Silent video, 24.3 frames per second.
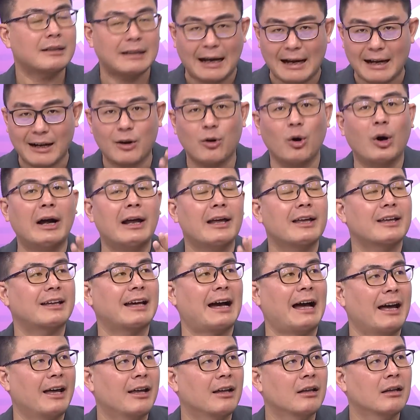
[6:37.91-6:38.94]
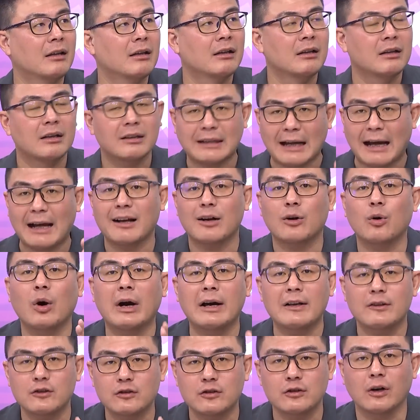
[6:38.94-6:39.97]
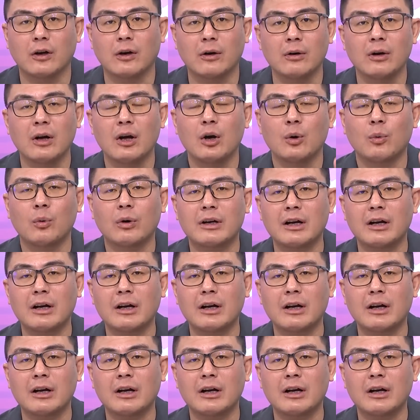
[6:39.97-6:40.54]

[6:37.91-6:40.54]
赶快改。嗯，赶快修！